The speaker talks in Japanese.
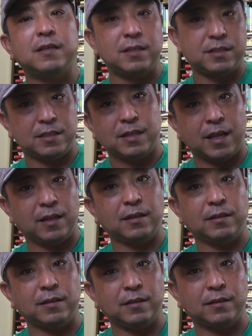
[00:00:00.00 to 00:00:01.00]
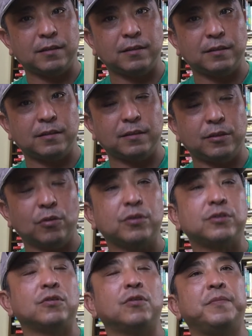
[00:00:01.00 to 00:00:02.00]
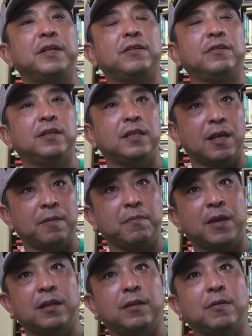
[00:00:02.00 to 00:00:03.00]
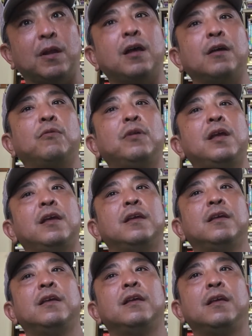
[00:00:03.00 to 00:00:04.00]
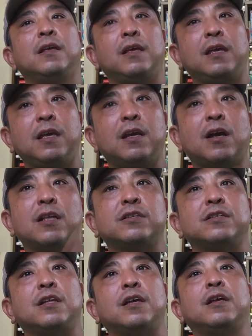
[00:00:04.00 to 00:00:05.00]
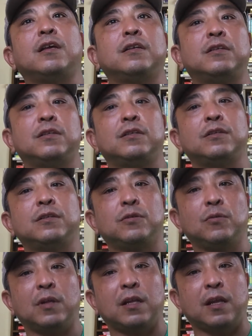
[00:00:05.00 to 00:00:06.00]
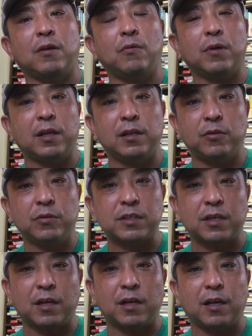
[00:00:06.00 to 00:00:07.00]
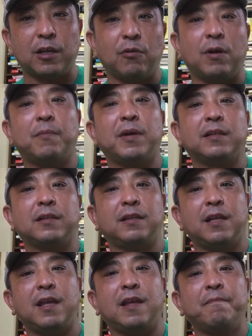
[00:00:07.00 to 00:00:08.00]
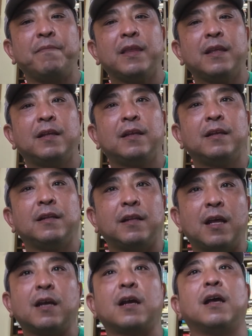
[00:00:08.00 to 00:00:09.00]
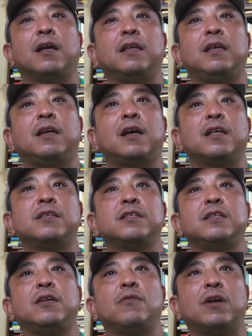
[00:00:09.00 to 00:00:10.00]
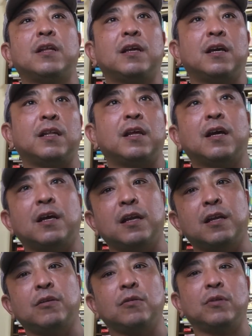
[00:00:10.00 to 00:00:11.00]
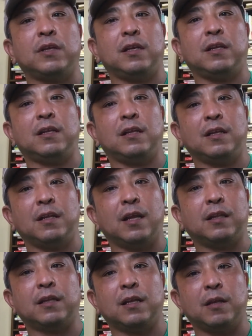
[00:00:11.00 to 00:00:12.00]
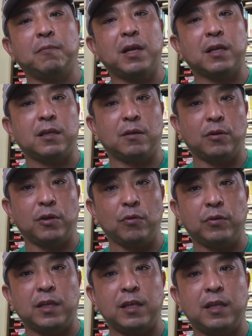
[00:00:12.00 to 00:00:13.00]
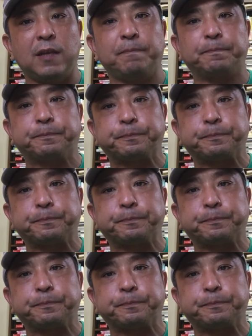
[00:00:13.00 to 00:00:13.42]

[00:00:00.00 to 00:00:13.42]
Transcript: 1年様子を見る2年目ってあこれいい感じでそうだねお金の力が弱まってなんかいい感じにお金が流れるようになったねまあ基本的に